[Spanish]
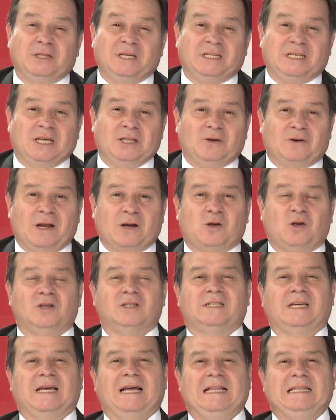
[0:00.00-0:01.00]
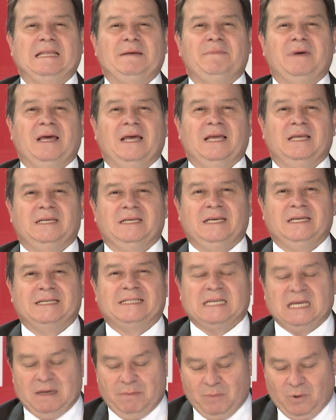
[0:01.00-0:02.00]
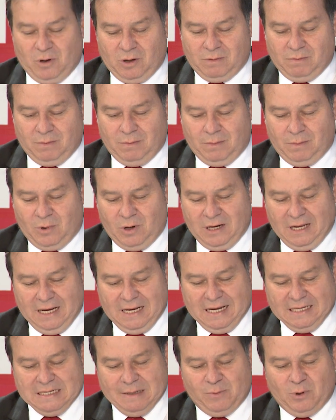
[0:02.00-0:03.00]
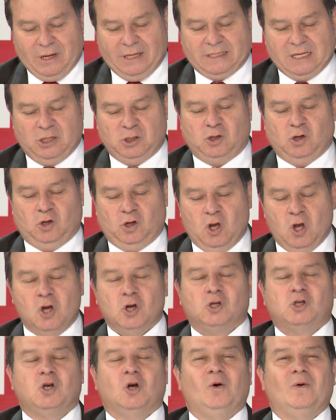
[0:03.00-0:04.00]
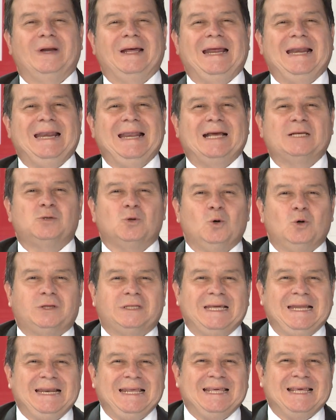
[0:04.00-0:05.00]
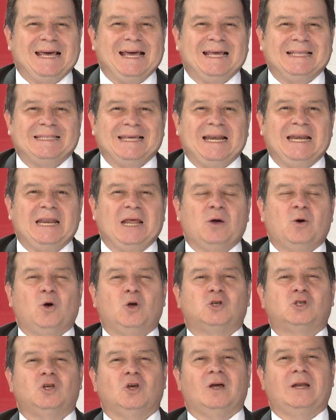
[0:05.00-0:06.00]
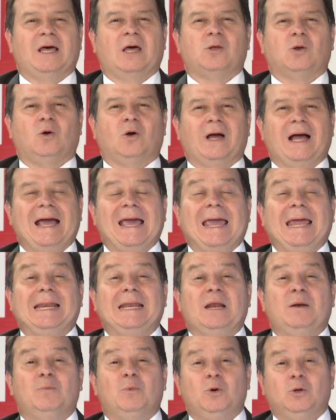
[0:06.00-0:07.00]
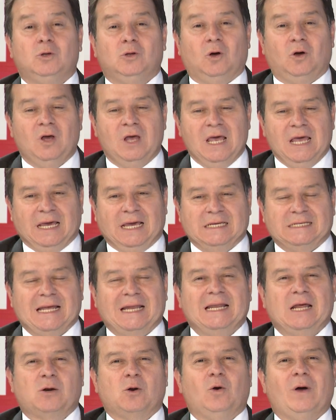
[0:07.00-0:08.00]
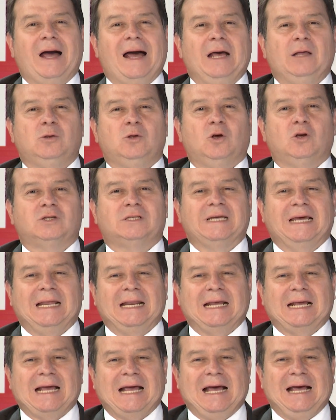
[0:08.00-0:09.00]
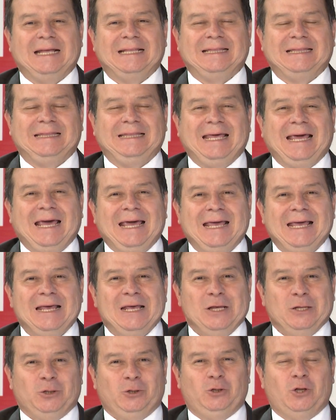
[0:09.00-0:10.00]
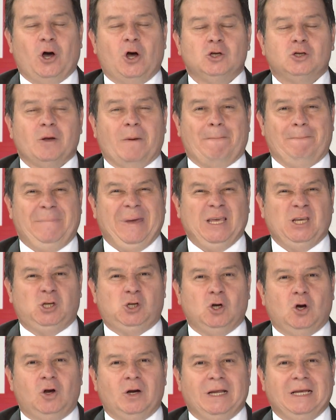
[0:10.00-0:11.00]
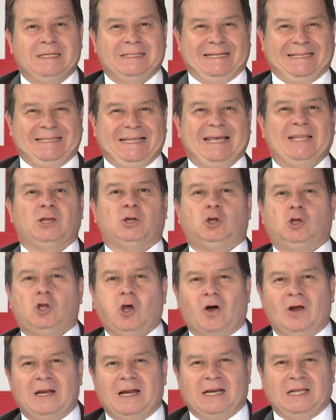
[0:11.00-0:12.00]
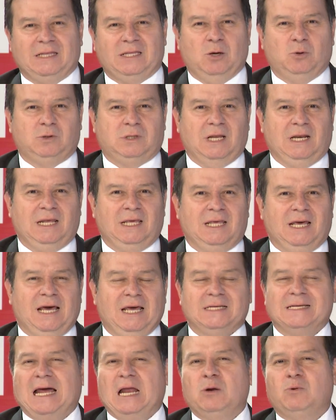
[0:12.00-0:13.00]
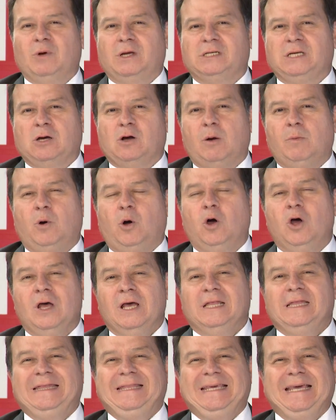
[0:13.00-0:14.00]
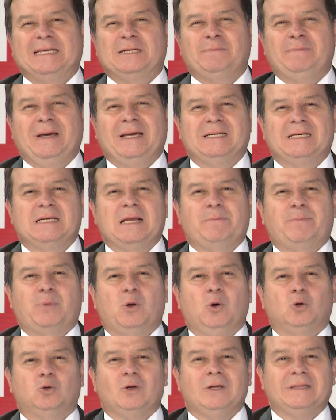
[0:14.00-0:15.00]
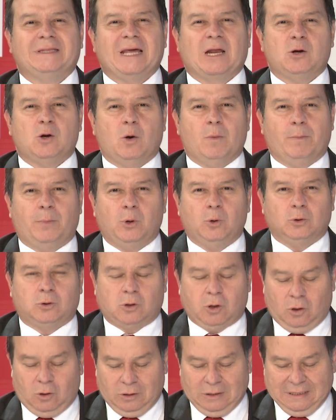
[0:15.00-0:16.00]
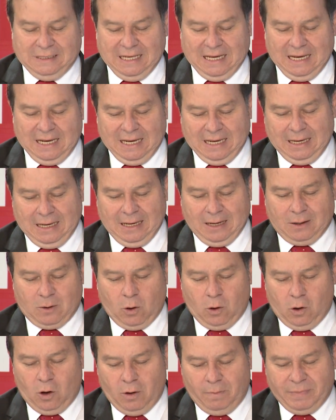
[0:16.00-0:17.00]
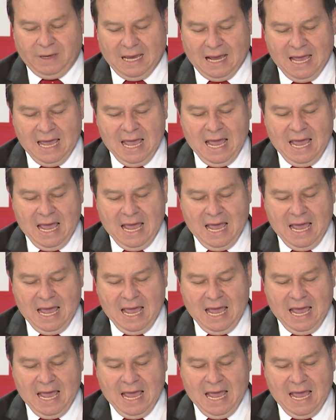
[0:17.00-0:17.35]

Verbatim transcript: diciendo que el concejal de Medellín, Simón Molina, llamó la atención sobre las utilidades del negocio de la droga en el mundo, que están arrojando cerca de 2 billones de dólares de utilidades, algo así como 10 veces el Producto Interno Bruto de Colombia.